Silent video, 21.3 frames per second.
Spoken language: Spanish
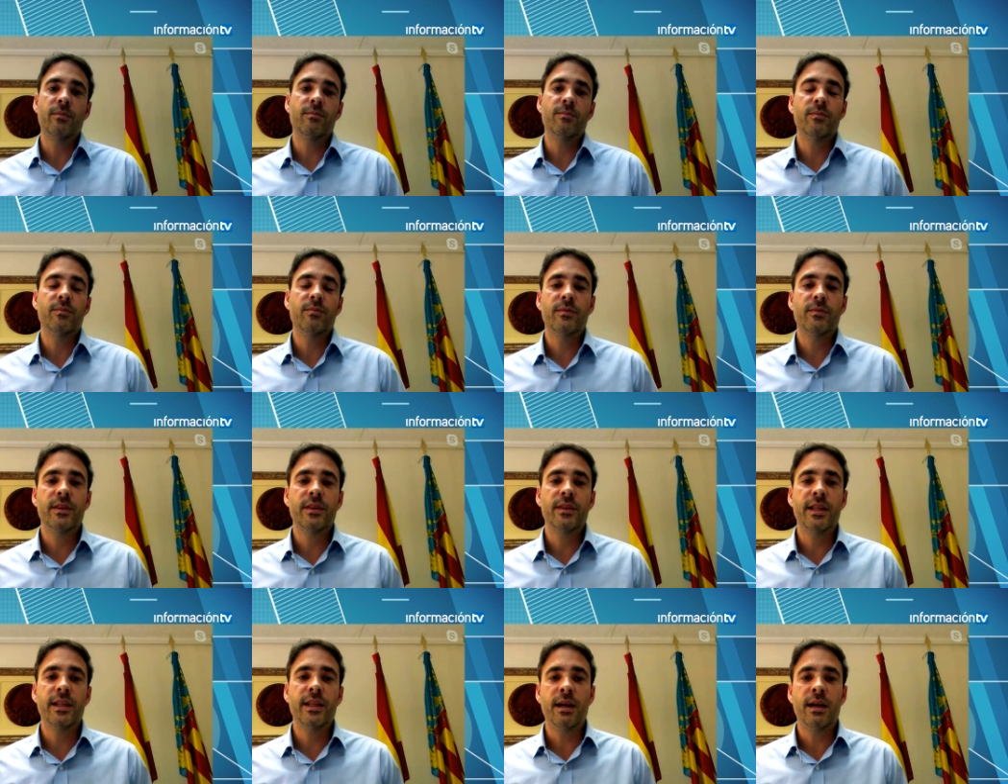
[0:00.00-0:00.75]
del
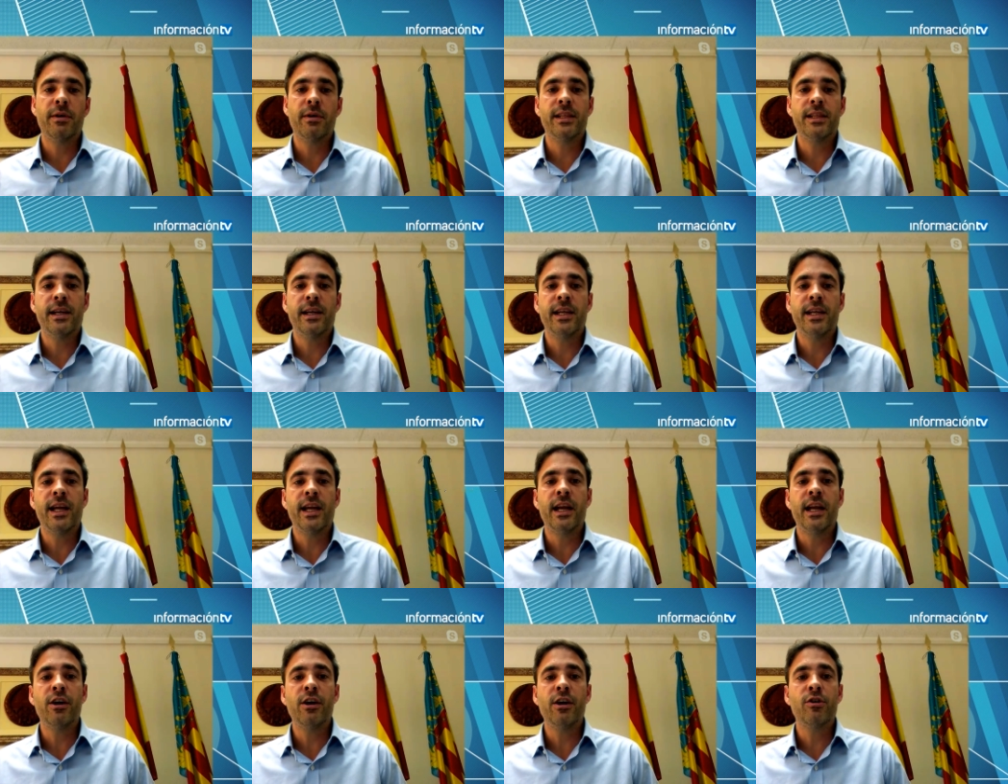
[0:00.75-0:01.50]
veterinario
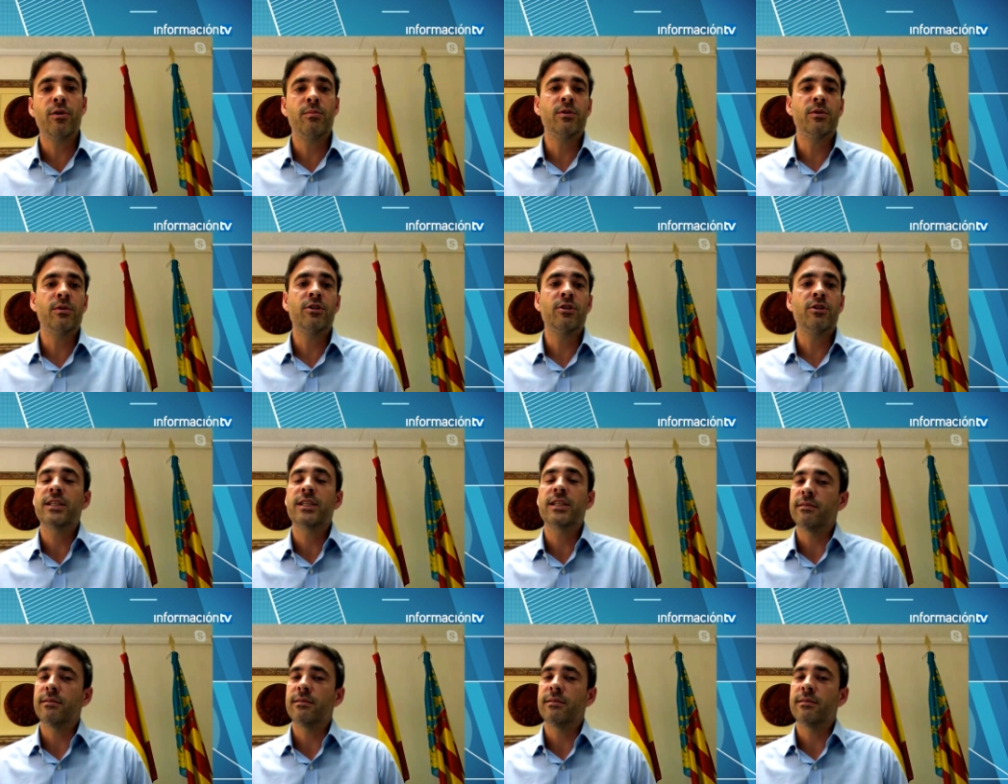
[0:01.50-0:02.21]
como, no sé,